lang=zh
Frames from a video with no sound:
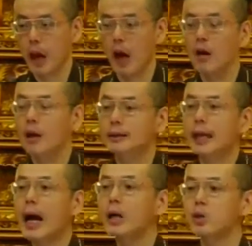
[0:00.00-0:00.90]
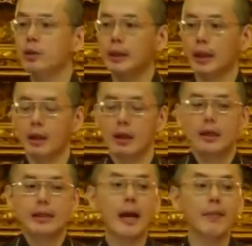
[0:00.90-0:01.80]
好，答案注意听，
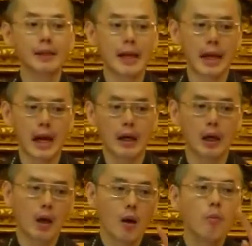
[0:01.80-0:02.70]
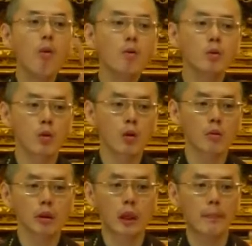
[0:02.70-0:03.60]
差别在哪里？梦
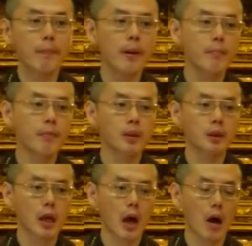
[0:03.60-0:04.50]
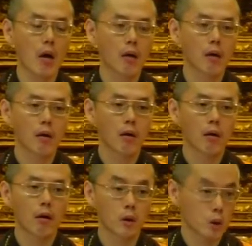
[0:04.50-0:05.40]
中你并不知道，
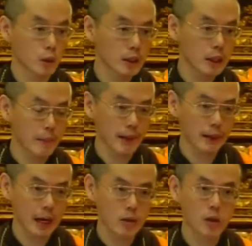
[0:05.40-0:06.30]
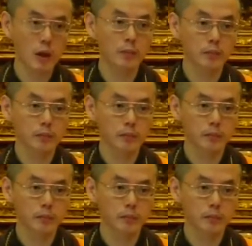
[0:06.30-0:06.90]
所以你把它当真。